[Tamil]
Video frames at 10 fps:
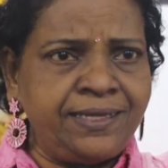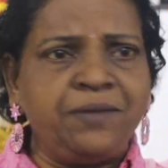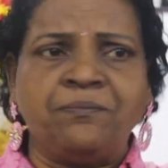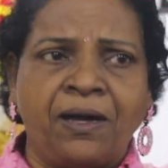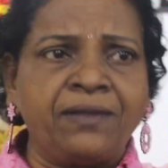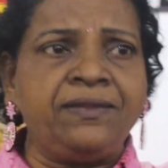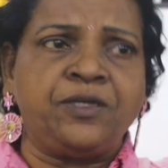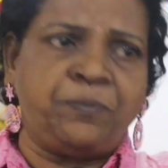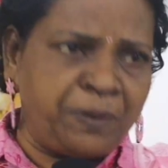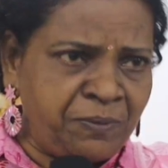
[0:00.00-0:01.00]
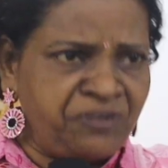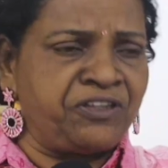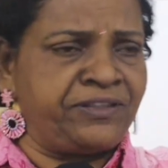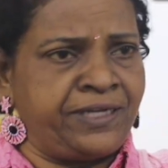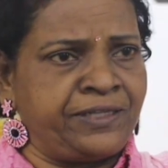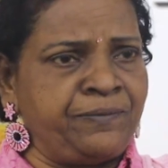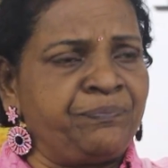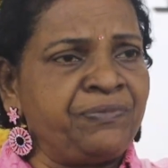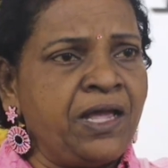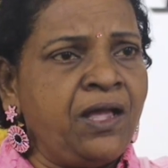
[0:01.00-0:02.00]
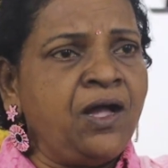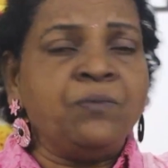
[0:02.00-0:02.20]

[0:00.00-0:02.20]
நடத்தி பாரதிக்கு பெருமை சேர்க்கிறது